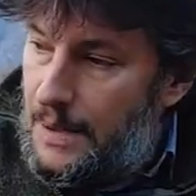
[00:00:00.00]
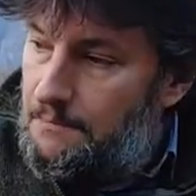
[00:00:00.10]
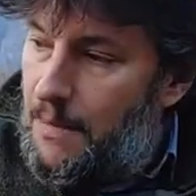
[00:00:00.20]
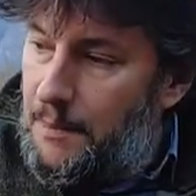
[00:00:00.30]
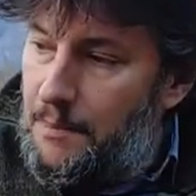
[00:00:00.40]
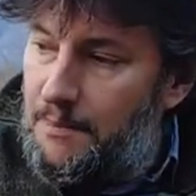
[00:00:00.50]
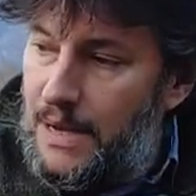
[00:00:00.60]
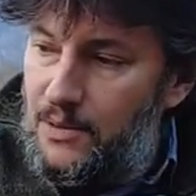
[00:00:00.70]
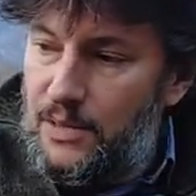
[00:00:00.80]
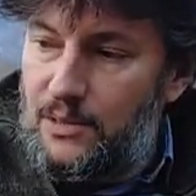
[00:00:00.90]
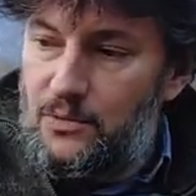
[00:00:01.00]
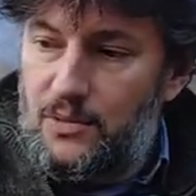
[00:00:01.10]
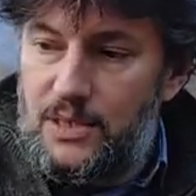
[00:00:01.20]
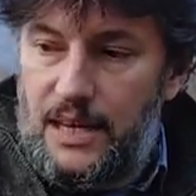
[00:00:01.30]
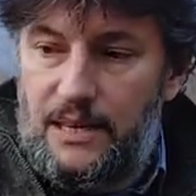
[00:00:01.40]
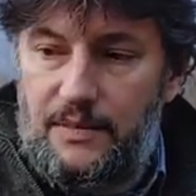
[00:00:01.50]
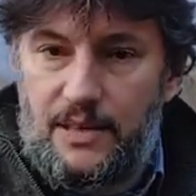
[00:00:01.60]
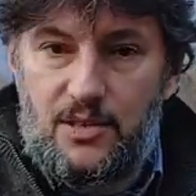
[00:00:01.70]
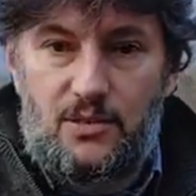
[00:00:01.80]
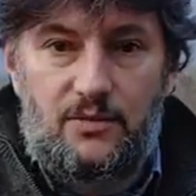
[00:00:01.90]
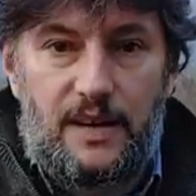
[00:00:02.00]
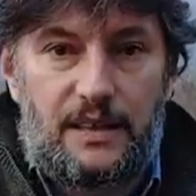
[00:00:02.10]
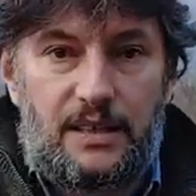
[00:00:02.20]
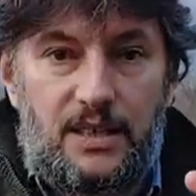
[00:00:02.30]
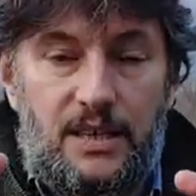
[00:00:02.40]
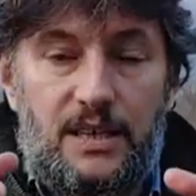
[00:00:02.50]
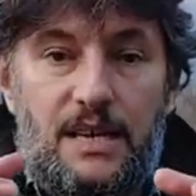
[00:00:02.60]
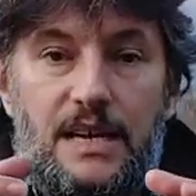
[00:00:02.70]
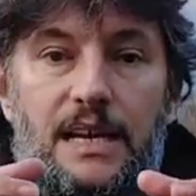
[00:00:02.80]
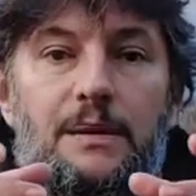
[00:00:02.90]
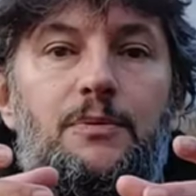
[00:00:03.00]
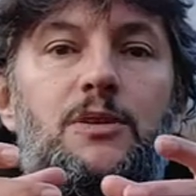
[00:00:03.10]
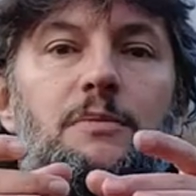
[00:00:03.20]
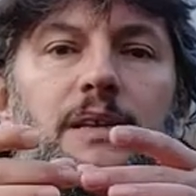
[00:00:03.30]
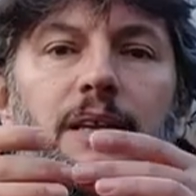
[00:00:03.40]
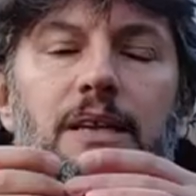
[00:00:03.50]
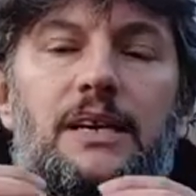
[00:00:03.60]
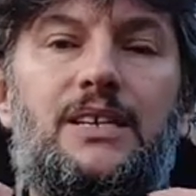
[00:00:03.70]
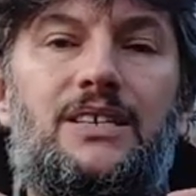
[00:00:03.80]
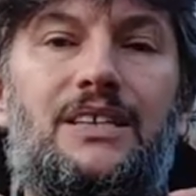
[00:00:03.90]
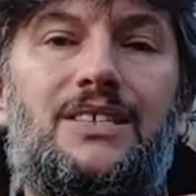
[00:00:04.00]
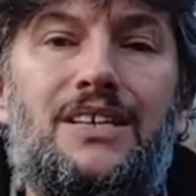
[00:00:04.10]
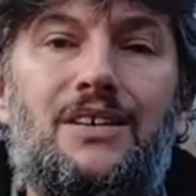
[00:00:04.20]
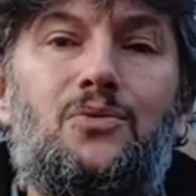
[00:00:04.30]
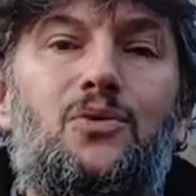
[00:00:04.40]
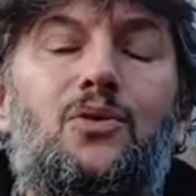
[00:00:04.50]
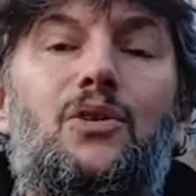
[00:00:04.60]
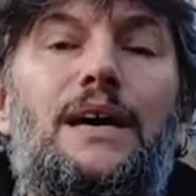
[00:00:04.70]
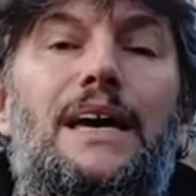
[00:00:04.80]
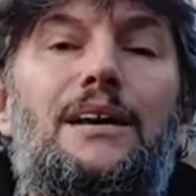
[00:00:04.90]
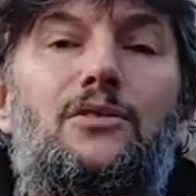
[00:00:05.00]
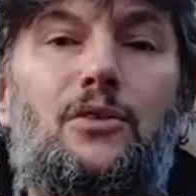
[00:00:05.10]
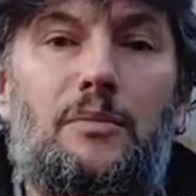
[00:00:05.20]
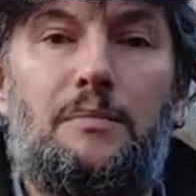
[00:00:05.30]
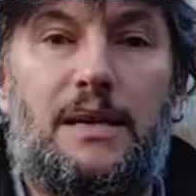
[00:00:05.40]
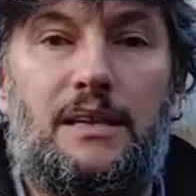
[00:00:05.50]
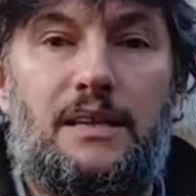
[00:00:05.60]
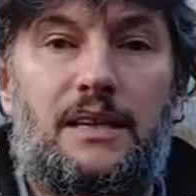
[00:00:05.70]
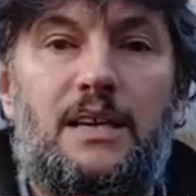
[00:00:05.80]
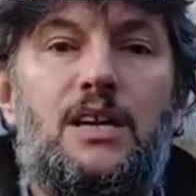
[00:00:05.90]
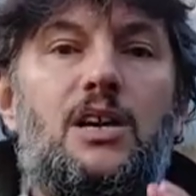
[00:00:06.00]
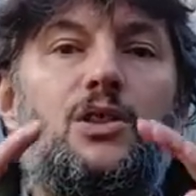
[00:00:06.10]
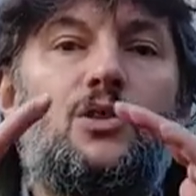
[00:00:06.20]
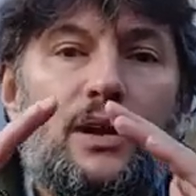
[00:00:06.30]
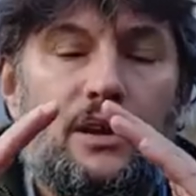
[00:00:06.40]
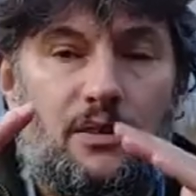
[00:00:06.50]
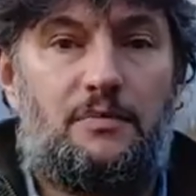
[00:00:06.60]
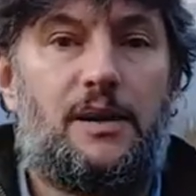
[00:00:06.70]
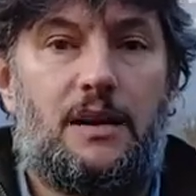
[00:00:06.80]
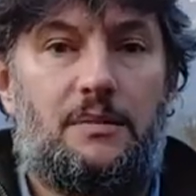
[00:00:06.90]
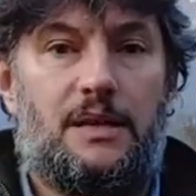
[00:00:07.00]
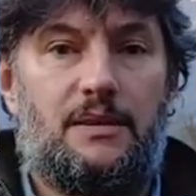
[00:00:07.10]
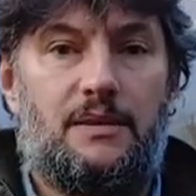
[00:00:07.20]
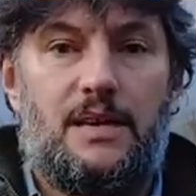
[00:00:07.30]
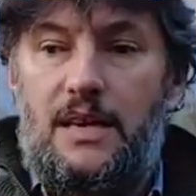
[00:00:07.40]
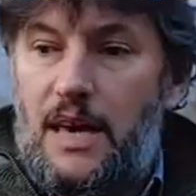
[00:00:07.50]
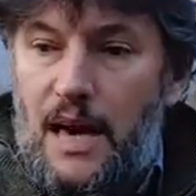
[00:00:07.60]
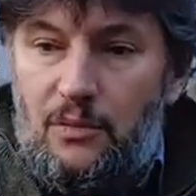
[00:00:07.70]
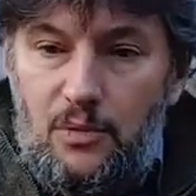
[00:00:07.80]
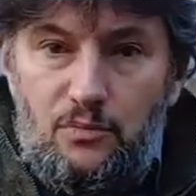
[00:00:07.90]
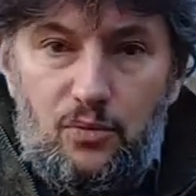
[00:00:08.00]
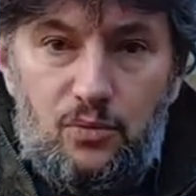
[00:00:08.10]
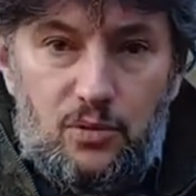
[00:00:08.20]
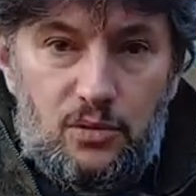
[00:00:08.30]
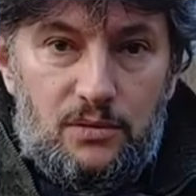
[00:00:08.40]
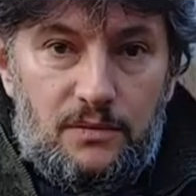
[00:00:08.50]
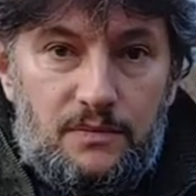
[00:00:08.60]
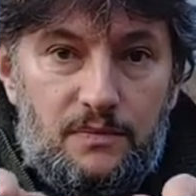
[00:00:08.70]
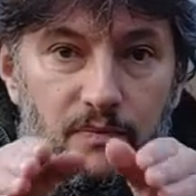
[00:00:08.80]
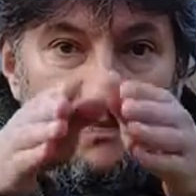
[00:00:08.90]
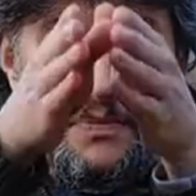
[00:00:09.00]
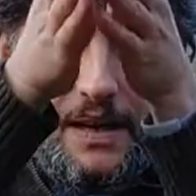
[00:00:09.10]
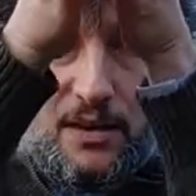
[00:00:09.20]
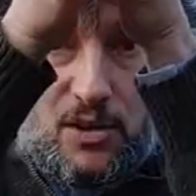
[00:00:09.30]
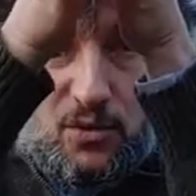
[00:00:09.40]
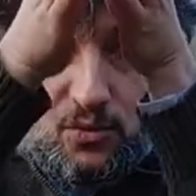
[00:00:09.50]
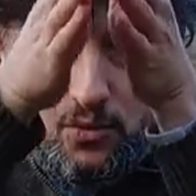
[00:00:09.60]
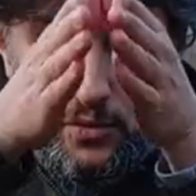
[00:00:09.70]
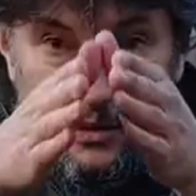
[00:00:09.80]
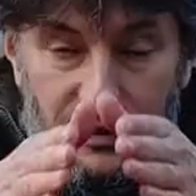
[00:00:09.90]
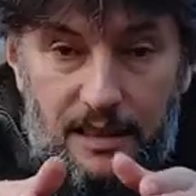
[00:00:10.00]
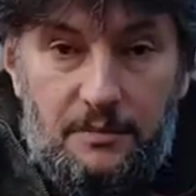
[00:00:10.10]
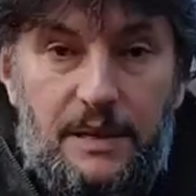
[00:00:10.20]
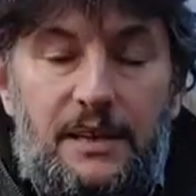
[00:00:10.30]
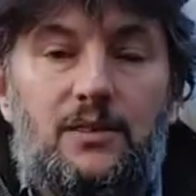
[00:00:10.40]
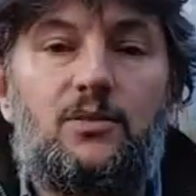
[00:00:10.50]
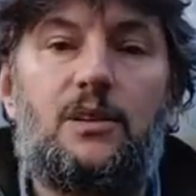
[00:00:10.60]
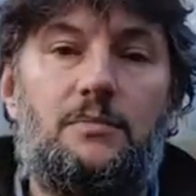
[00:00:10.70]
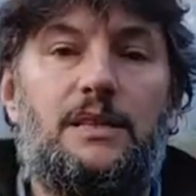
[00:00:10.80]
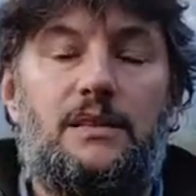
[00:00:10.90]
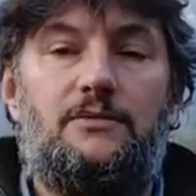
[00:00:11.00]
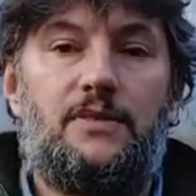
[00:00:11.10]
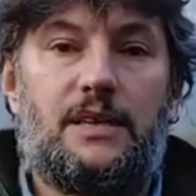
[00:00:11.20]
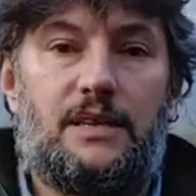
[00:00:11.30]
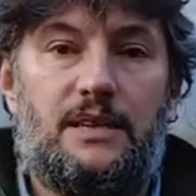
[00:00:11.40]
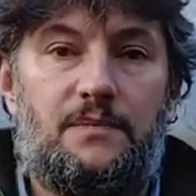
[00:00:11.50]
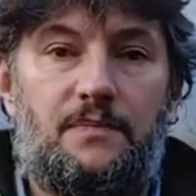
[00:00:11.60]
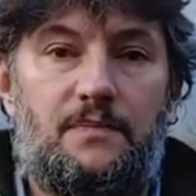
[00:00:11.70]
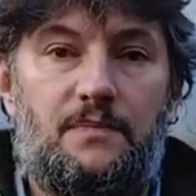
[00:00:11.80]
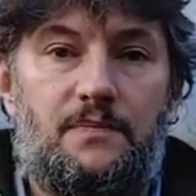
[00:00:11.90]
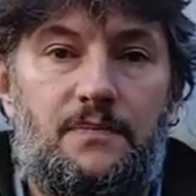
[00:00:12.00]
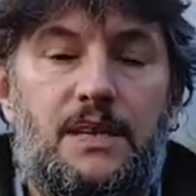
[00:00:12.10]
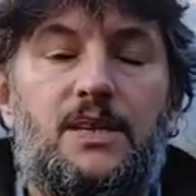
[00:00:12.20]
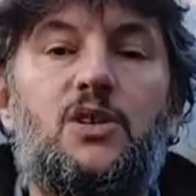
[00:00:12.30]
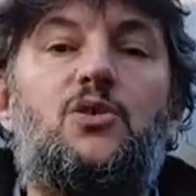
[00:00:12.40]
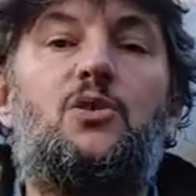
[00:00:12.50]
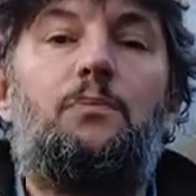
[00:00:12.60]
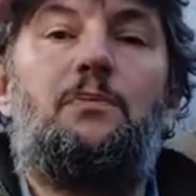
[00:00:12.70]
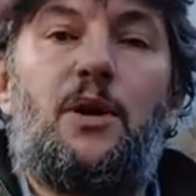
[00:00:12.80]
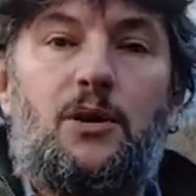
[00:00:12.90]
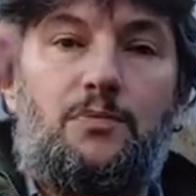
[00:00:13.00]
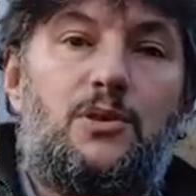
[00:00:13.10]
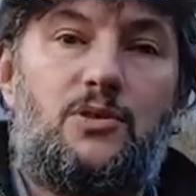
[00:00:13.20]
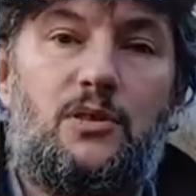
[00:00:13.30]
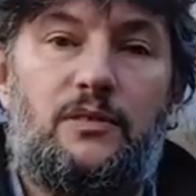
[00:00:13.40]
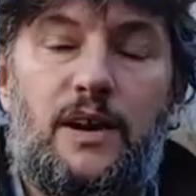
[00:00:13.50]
Ma man mano che tu sali verso il vertice, le possibilità di crescita si riducono enormemente. Non è una piramide, è un imbuto, è una struttura fatta in maniera totalmente differente. Ci sono poche posizioni di